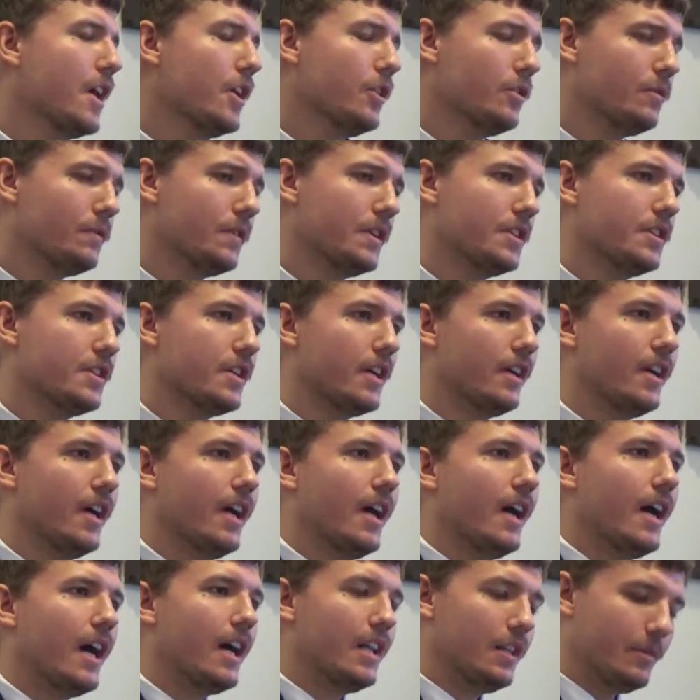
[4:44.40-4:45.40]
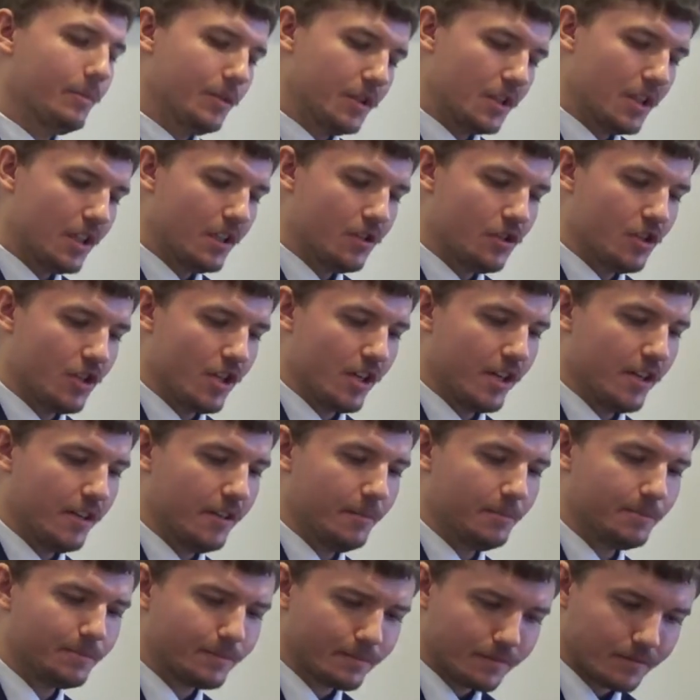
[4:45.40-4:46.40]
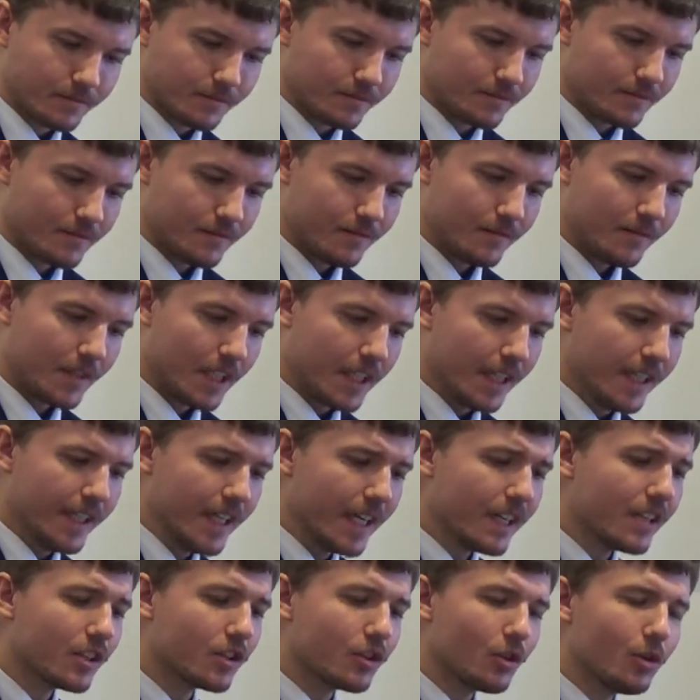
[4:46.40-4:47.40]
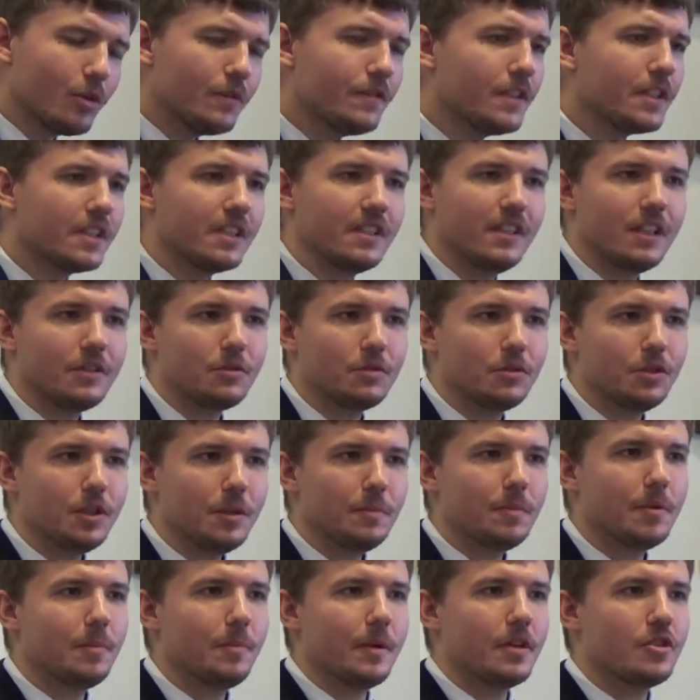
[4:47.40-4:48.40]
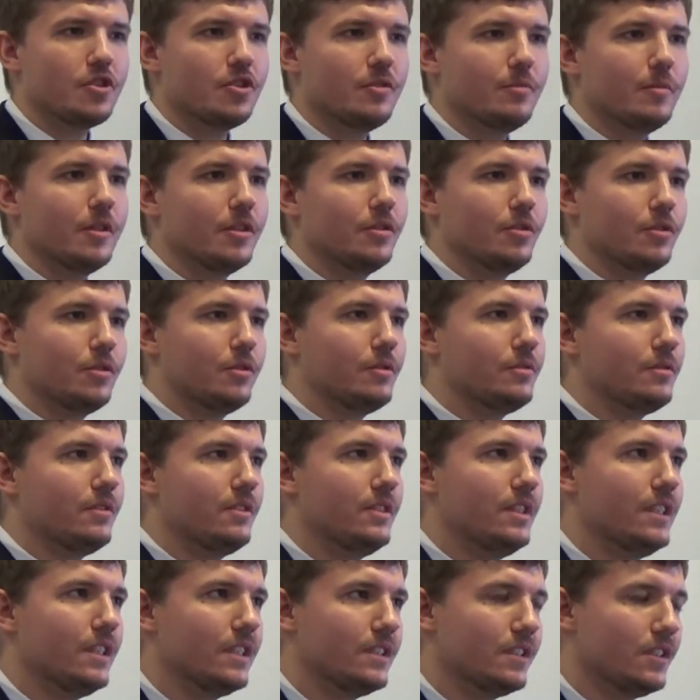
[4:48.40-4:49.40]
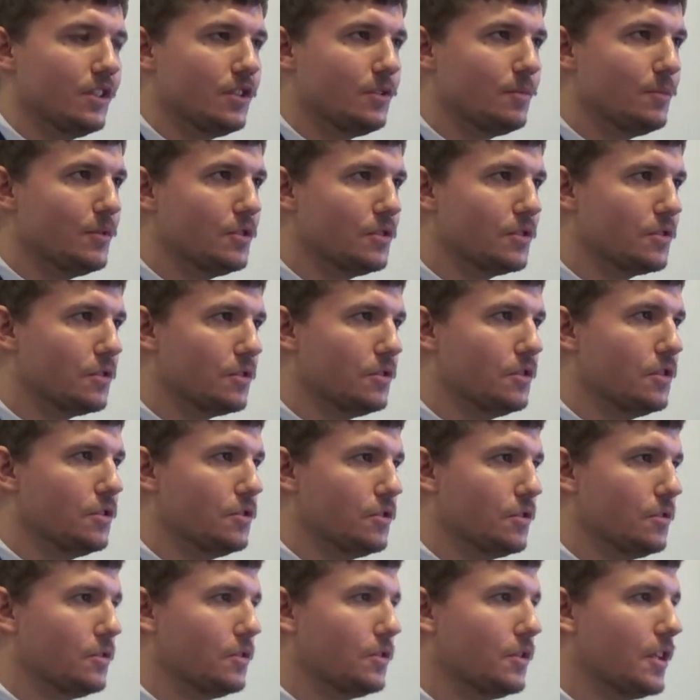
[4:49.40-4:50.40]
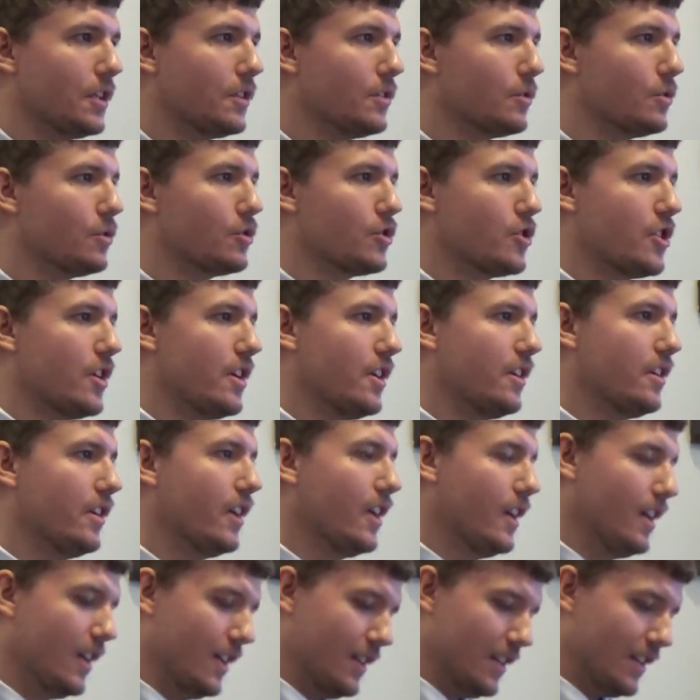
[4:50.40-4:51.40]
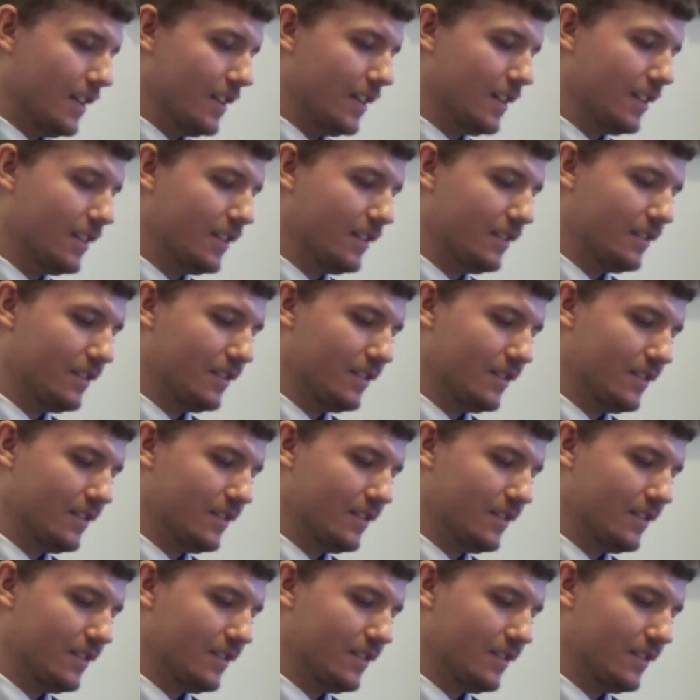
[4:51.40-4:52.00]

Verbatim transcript: No właśnie, ale myślę, że jakkolwiek na to nie popatrzymy, to jesteśmy zgodni co do tego, że e,